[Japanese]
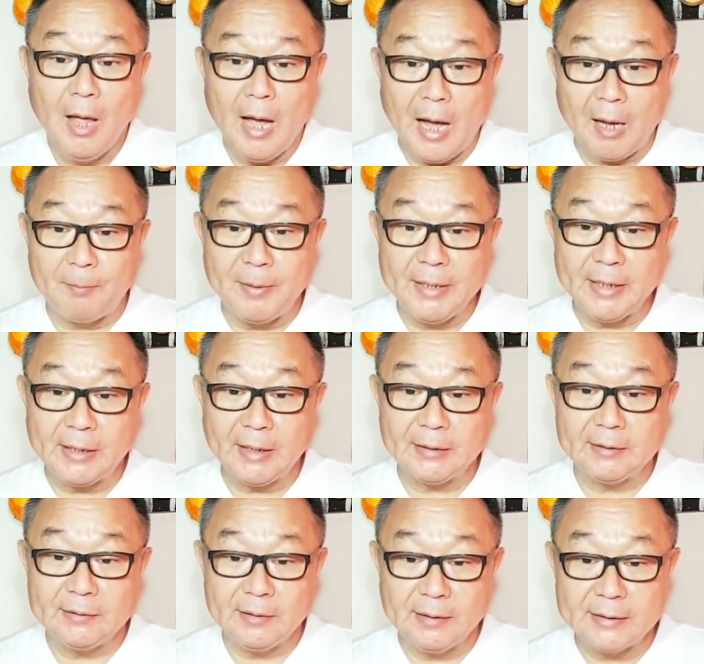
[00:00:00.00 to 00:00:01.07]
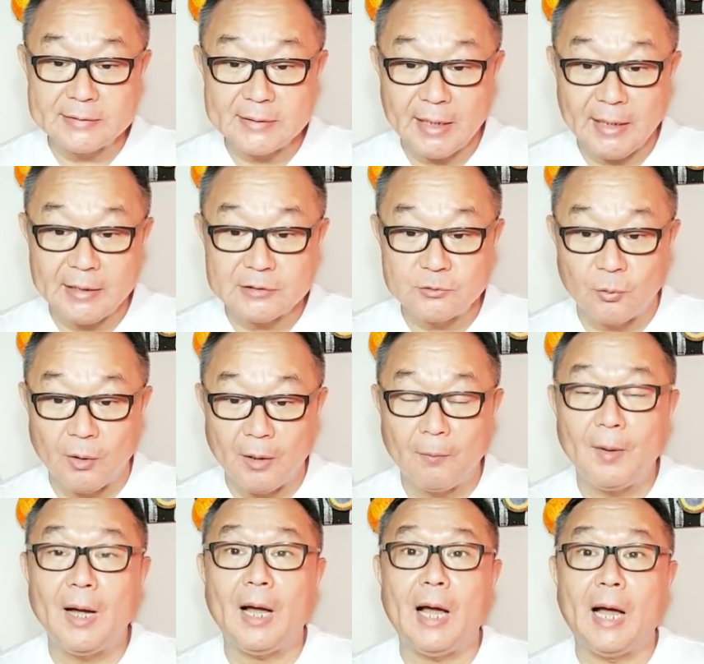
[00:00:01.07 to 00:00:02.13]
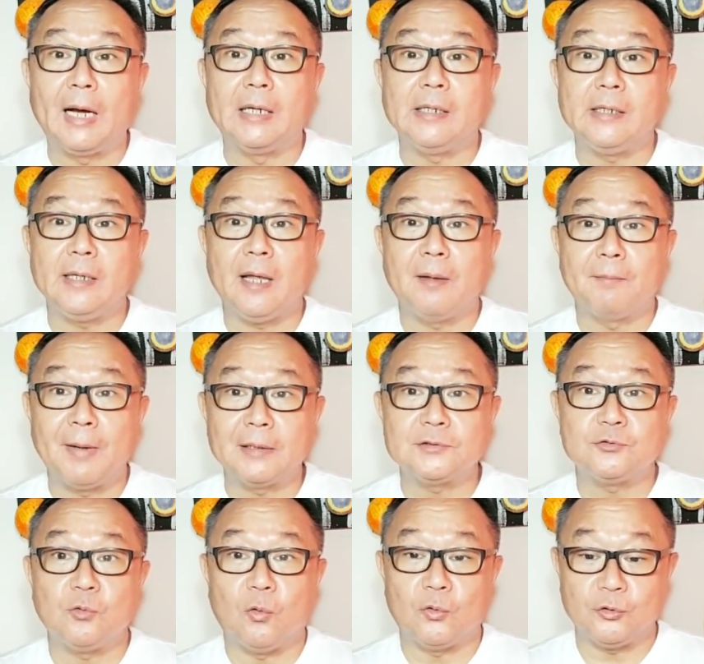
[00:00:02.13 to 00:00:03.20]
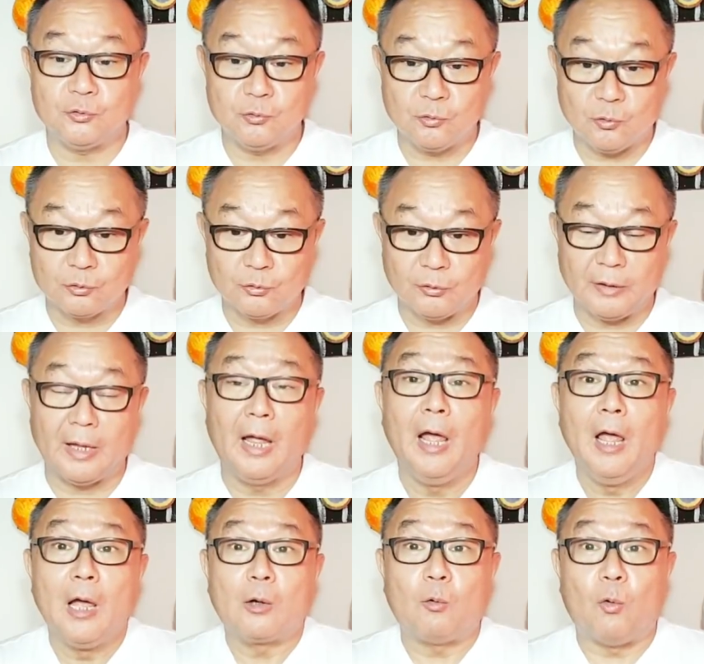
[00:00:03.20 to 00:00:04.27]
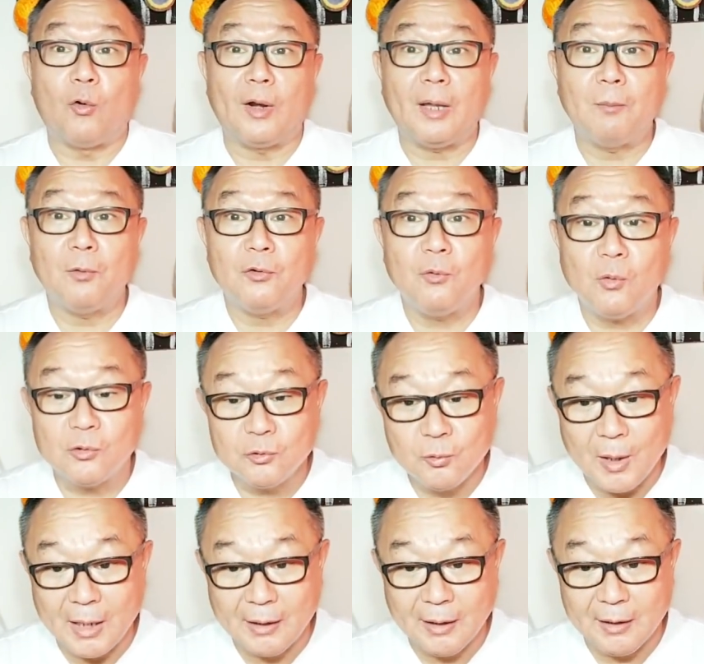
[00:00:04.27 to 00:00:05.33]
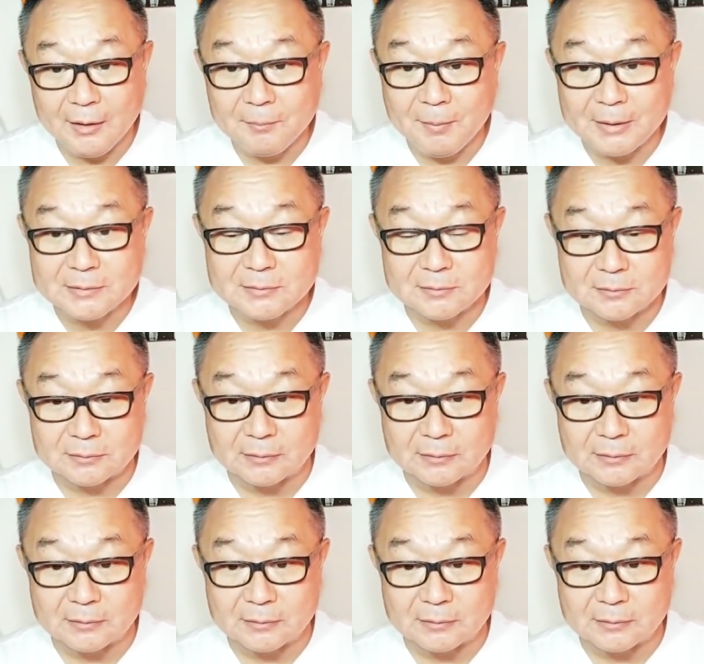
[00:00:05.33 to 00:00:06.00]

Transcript: アメリカでさえそれはありえますということでこれもよくわかります